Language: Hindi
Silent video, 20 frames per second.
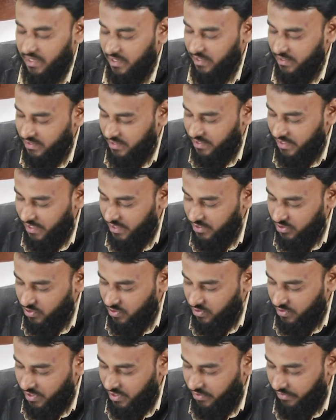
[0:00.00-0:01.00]
इसलिए
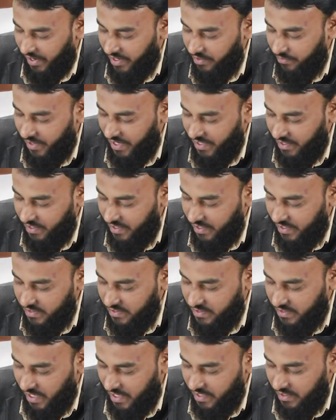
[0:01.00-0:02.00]
इसको डिवाइड बाई टी के
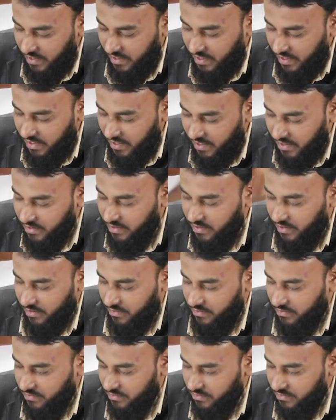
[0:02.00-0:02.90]
साथ ही लिखते हैं